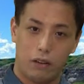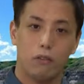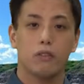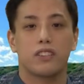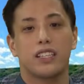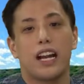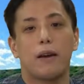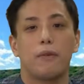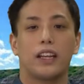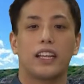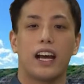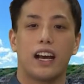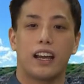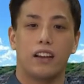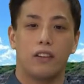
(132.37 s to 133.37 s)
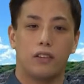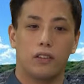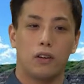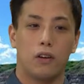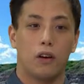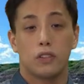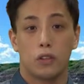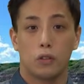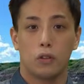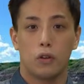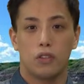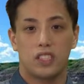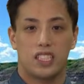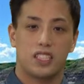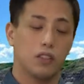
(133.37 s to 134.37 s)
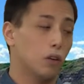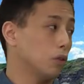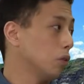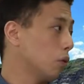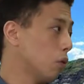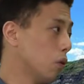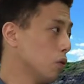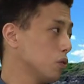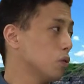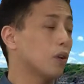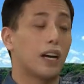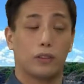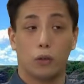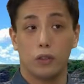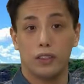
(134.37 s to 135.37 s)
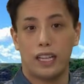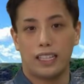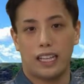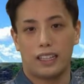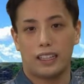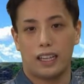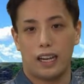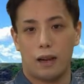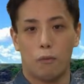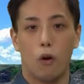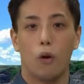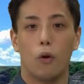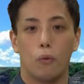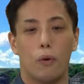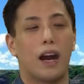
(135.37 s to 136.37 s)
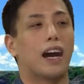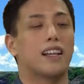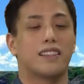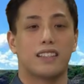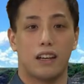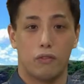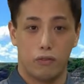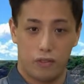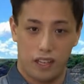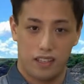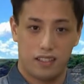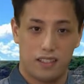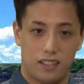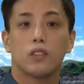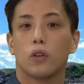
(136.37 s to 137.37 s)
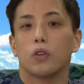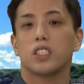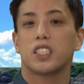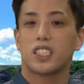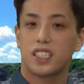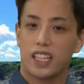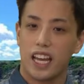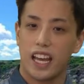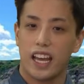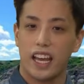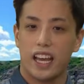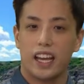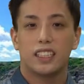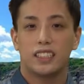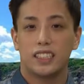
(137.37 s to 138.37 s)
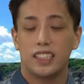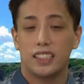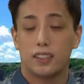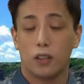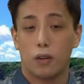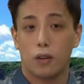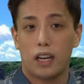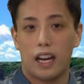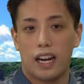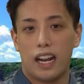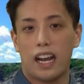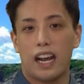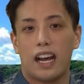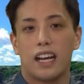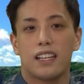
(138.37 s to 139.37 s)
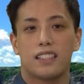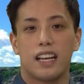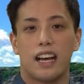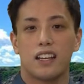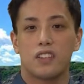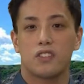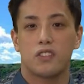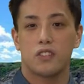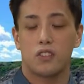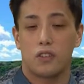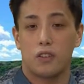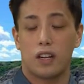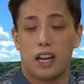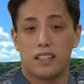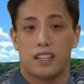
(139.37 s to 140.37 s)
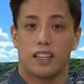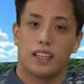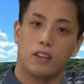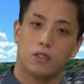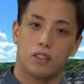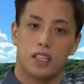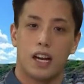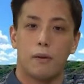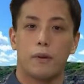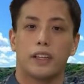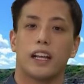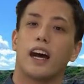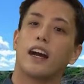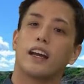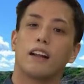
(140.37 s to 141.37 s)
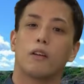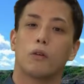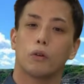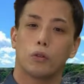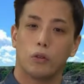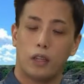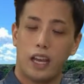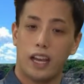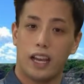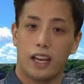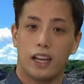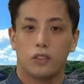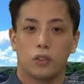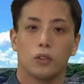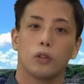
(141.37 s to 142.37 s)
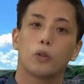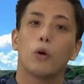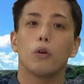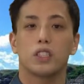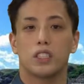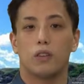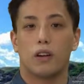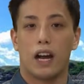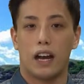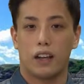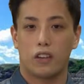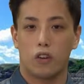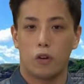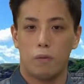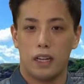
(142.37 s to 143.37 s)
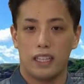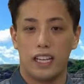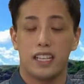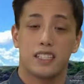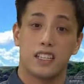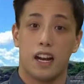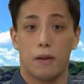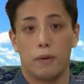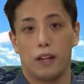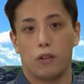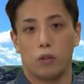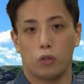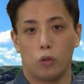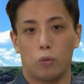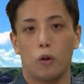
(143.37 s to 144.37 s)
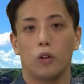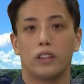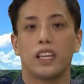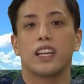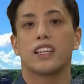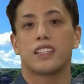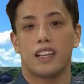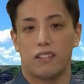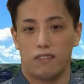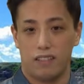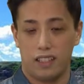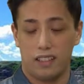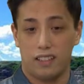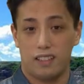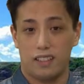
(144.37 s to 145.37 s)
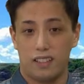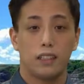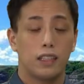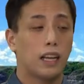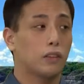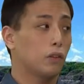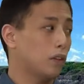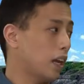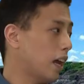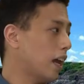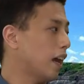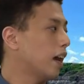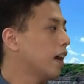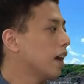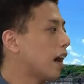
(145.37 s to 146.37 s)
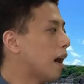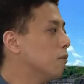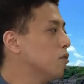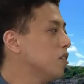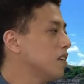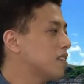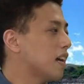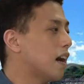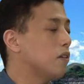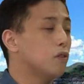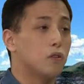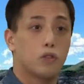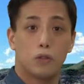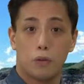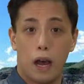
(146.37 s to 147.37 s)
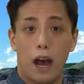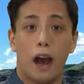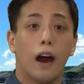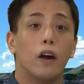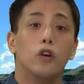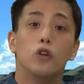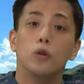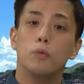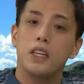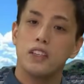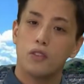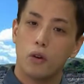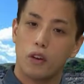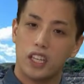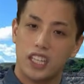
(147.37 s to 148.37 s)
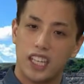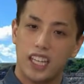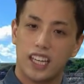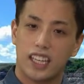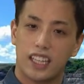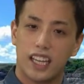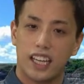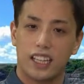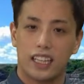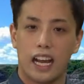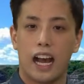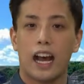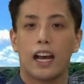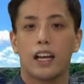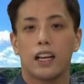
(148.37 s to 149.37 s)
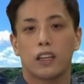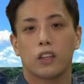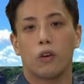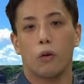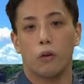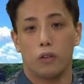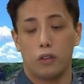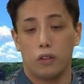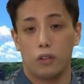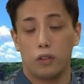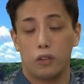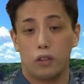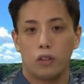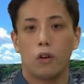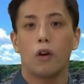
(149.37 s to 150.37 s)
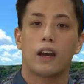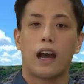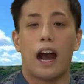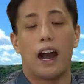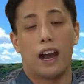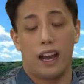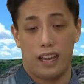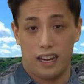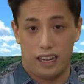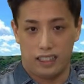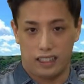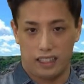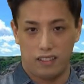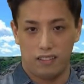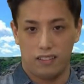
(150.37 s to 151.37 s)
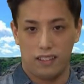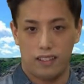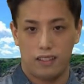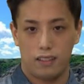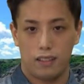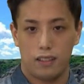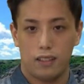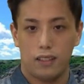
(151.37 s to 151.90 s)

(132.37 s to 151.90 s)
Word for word: を調べてあげるとその地層の構造がどんなだったかも分かっちゃうんですそして地層から産出する化石を調べてあげることでその当時の環境まで調べることもできちゃうんですなのでカムイサウルスは海沿いに生きていた恐竜と考えられているんです